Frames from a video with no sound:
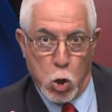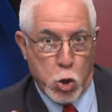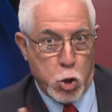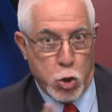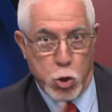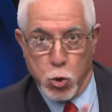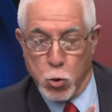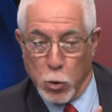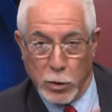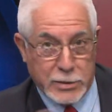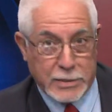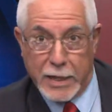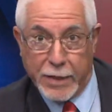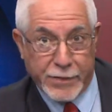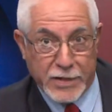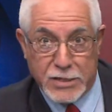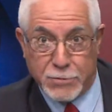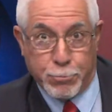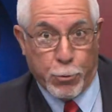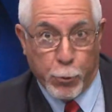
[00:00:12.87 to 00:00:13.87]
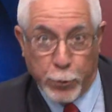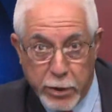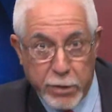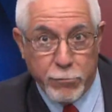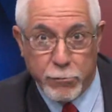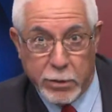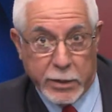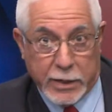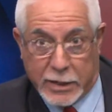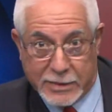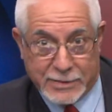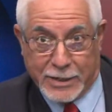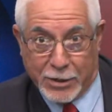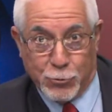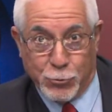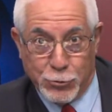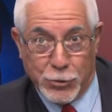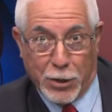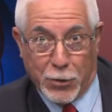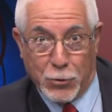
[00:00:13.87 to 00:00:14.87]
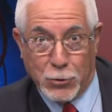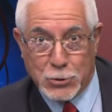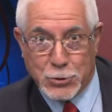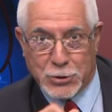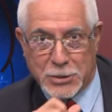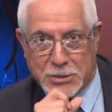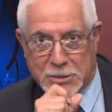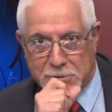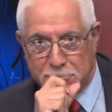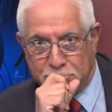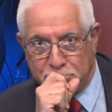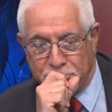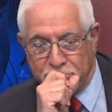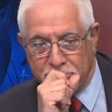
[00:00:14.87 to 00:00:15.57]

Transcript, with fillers: no está disponible la segunda dosis.